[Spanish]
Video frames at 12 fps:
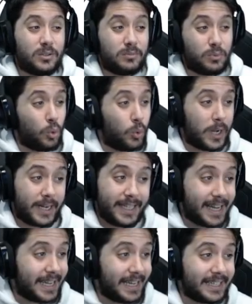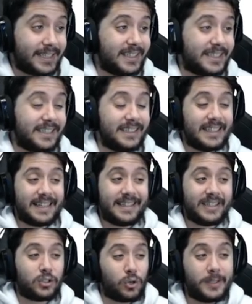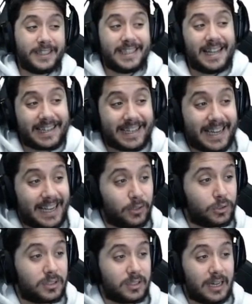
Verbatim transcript: Juraría que en las tiendas itinerantes solo vendían regalos,